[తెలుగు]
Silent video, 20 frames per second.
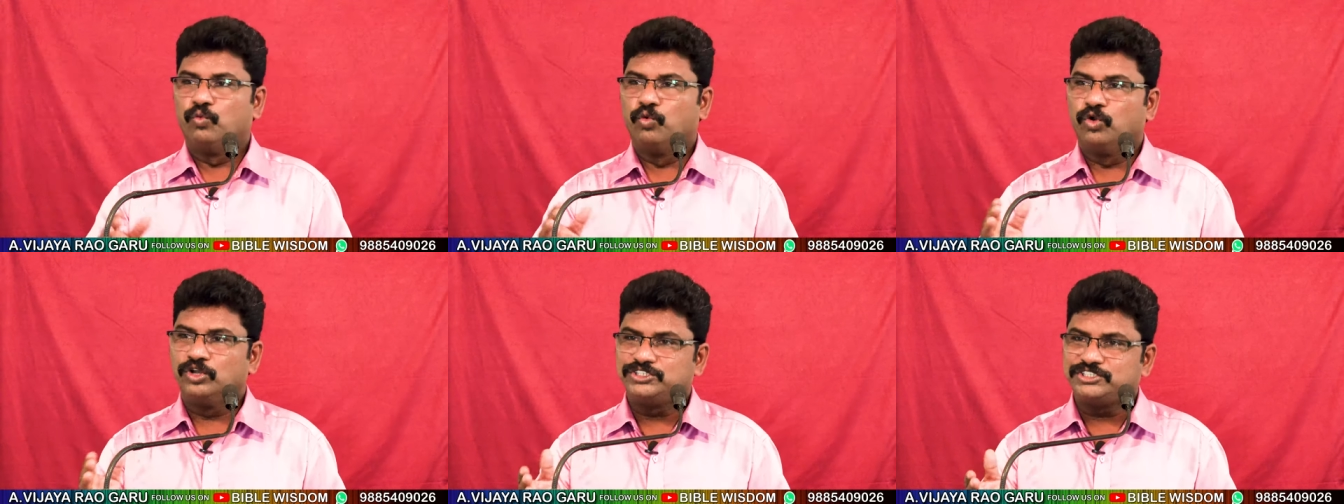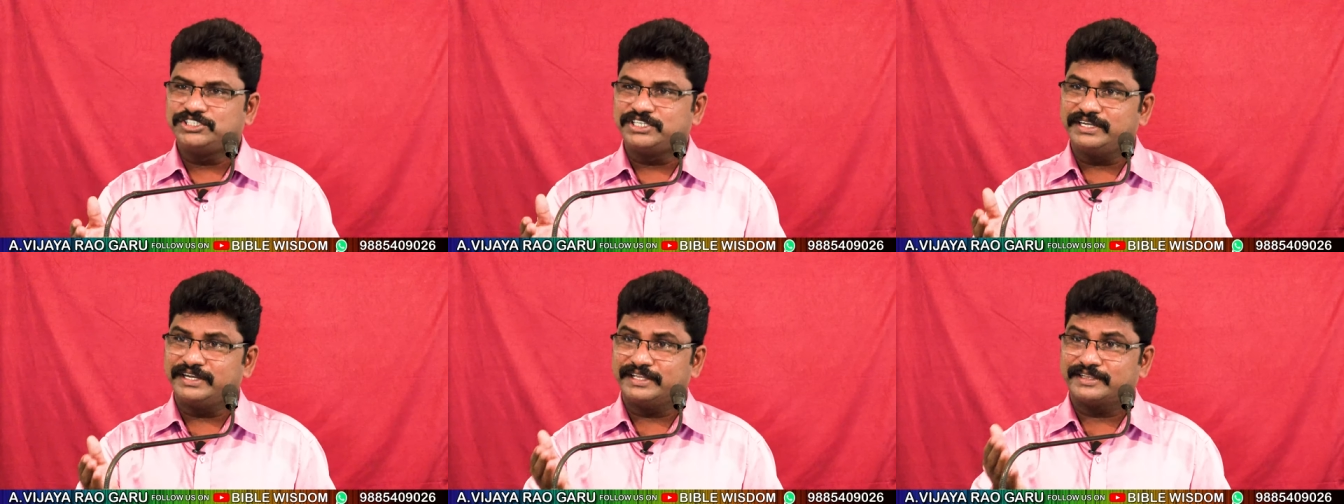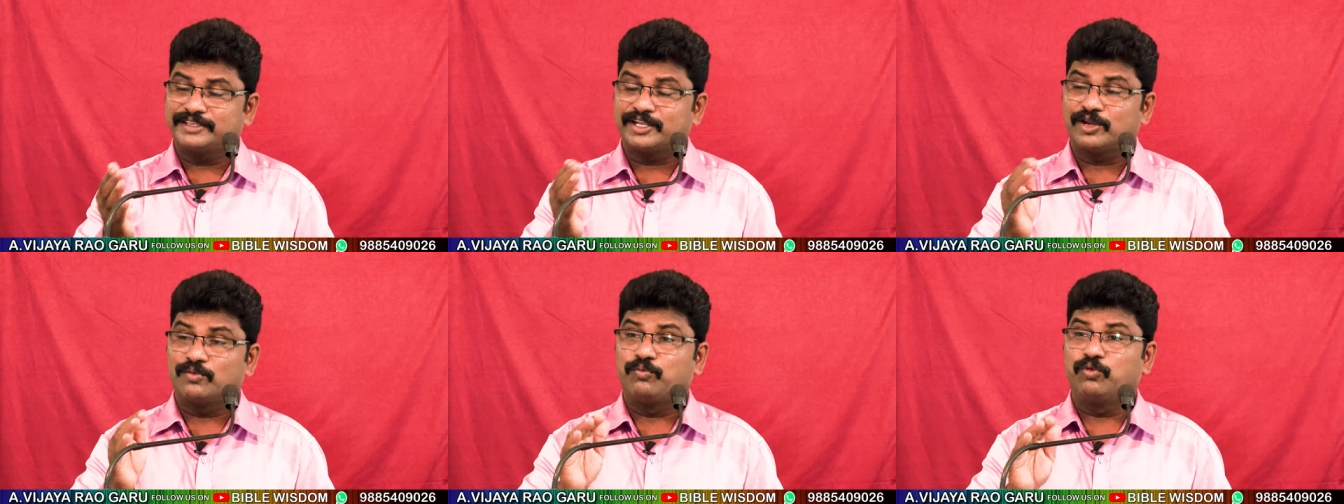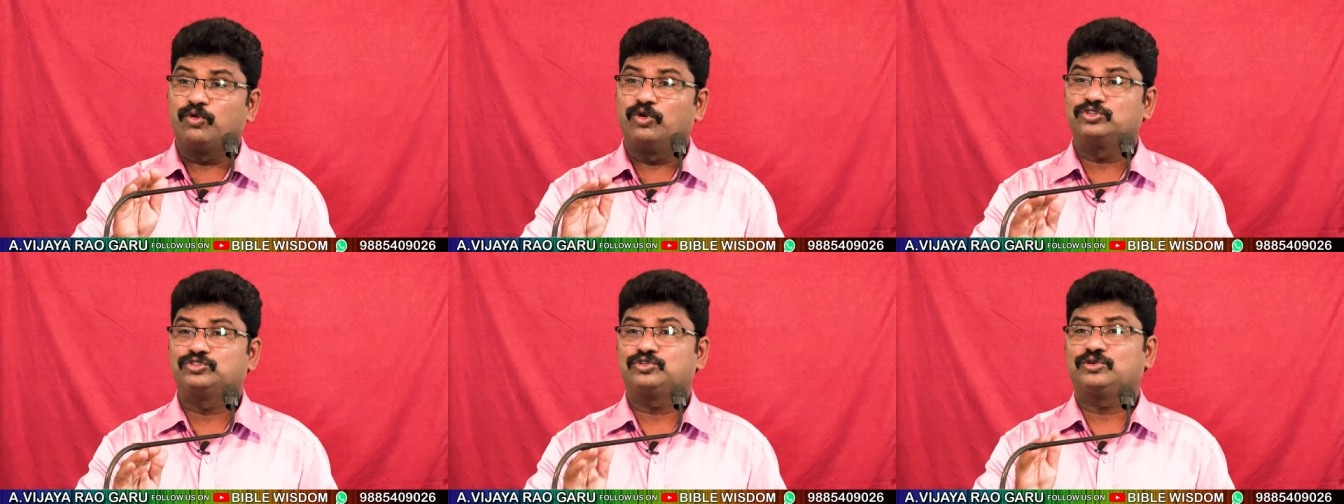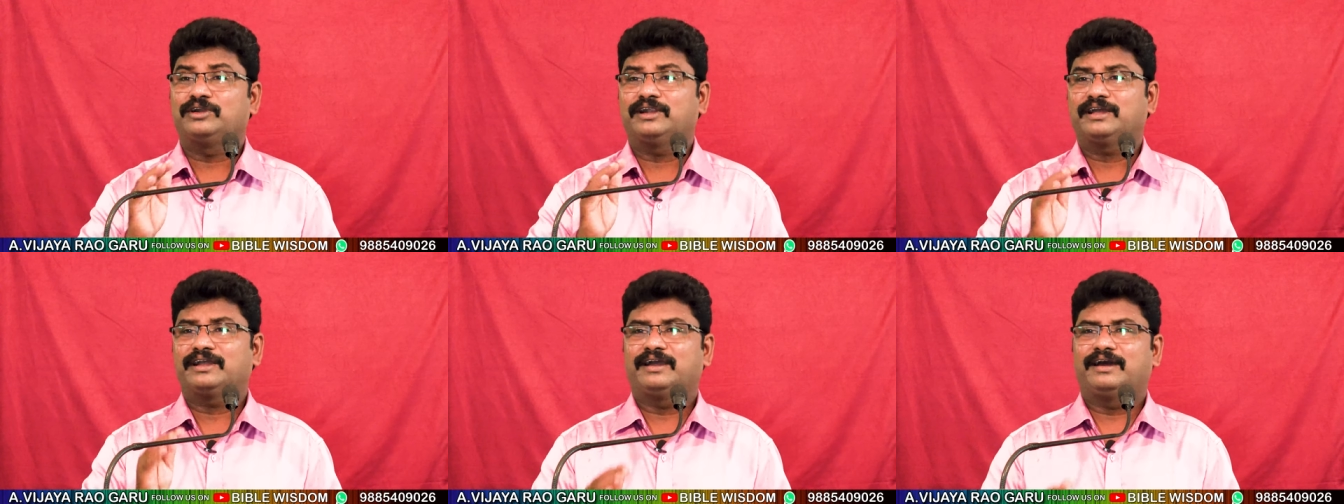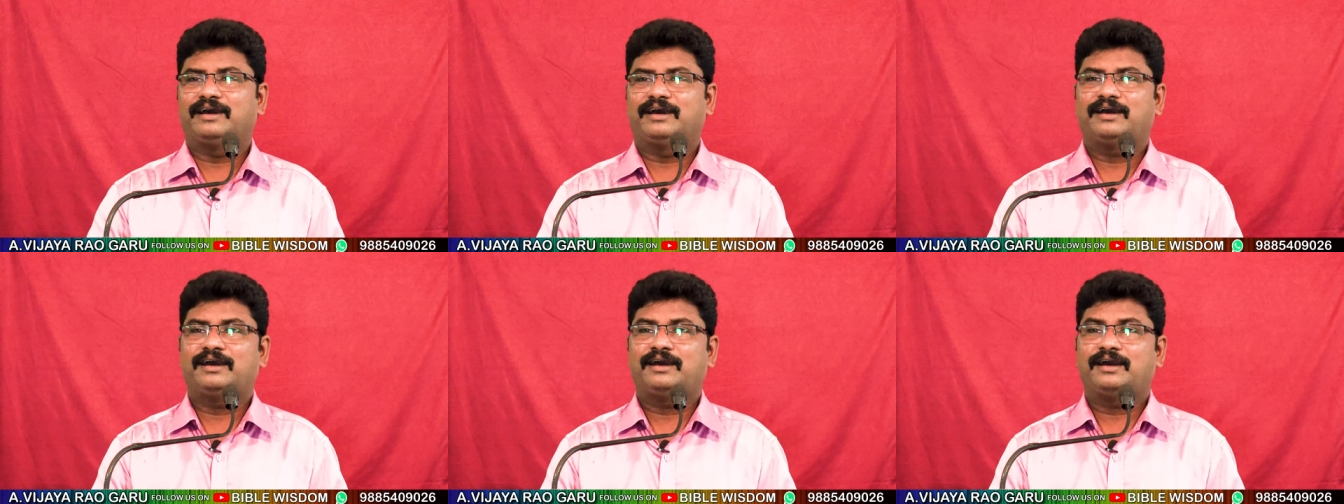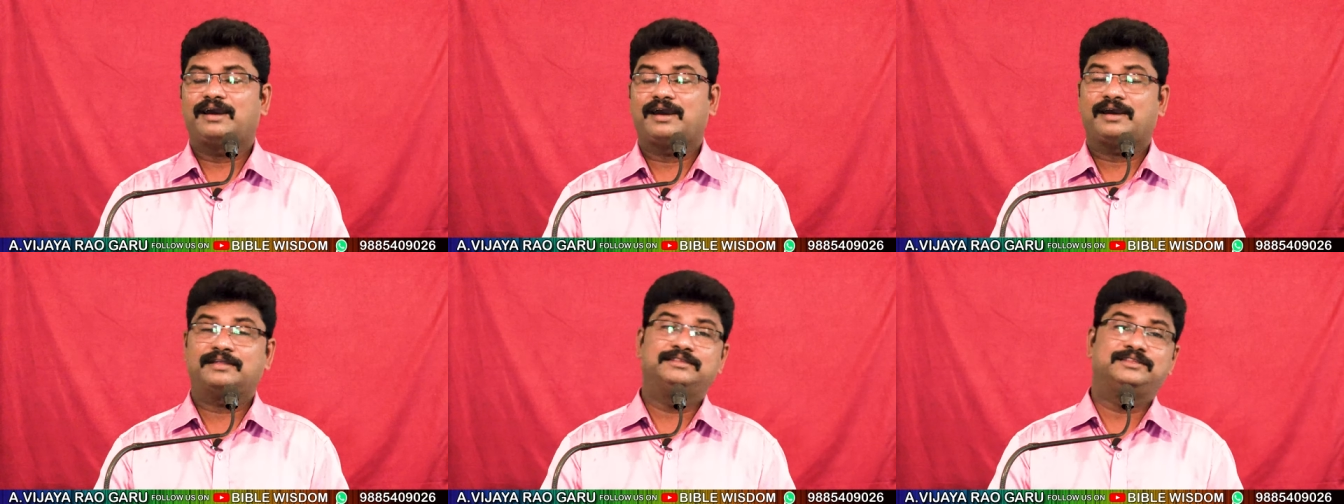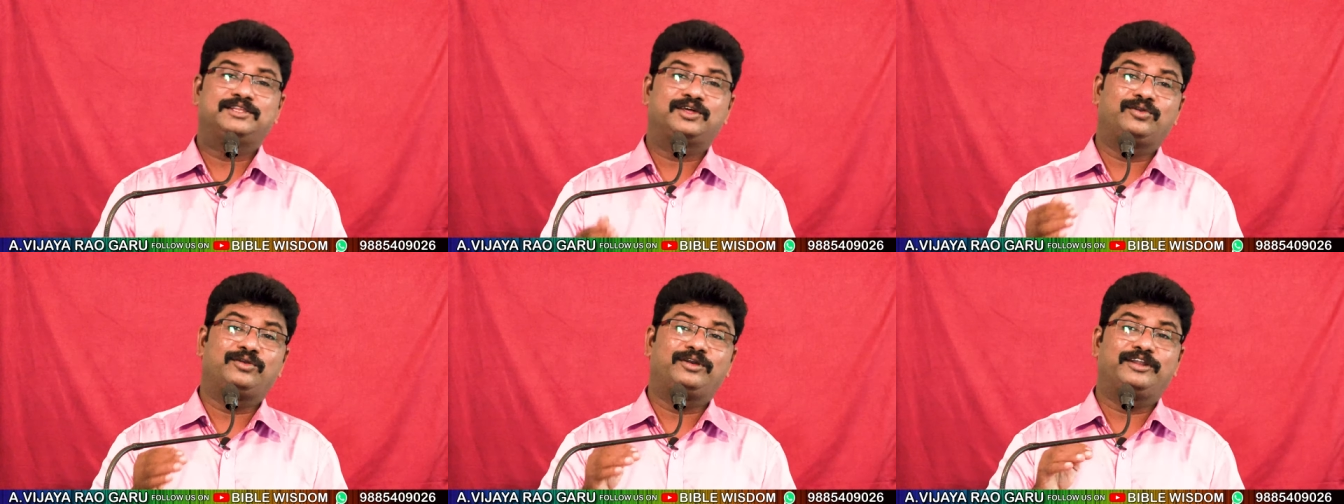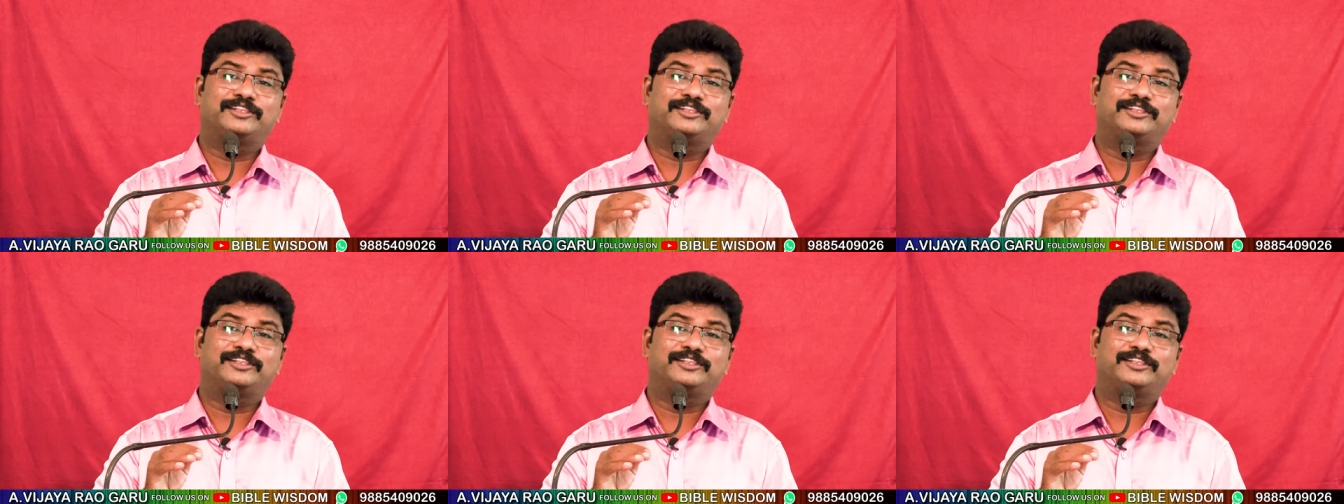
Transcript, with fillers: వచ్చి నిద్రపోతుండగా అందరూ